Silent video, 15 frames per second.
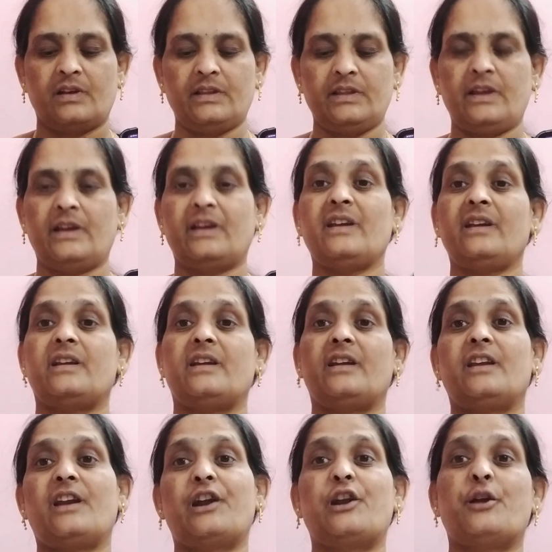ఇది
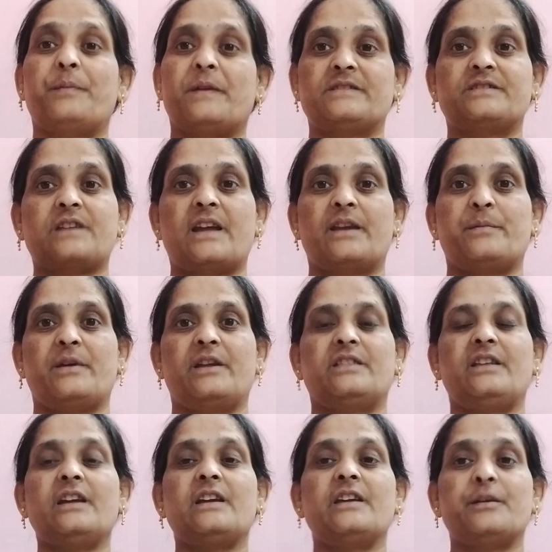ఈనాడులో
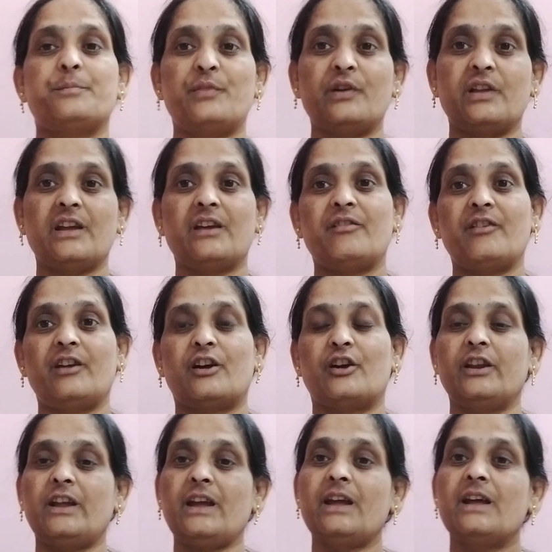ప్రచారమైంది ఇప్పుడు ఈ
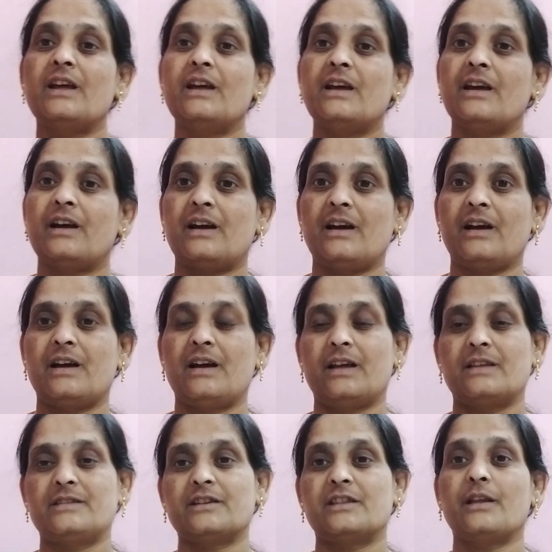వీడియోని
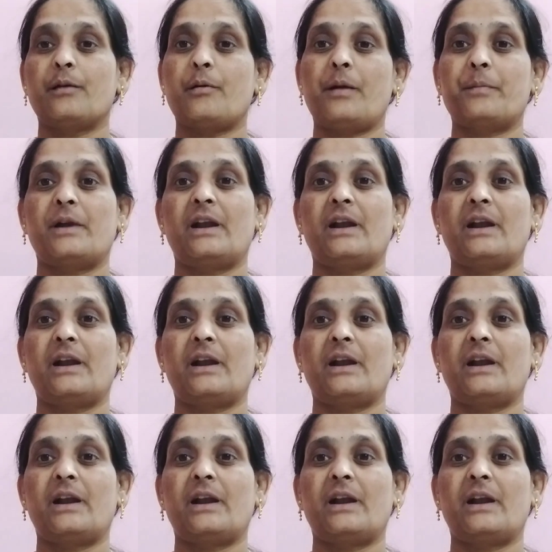చంద్రబాబు